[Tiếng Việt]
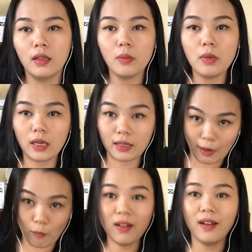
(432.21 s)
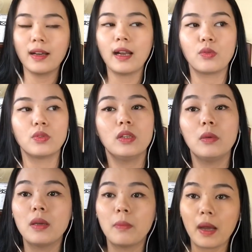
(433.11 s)
giống như là chổng ngược cái đầu xuống,
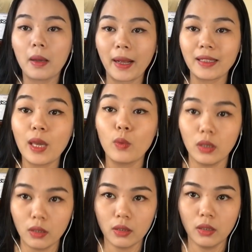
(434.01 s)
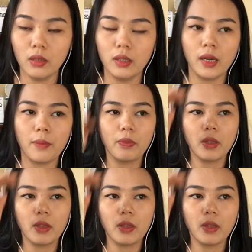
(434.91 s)
giống như mà các bạn treo ngược người vậy đó.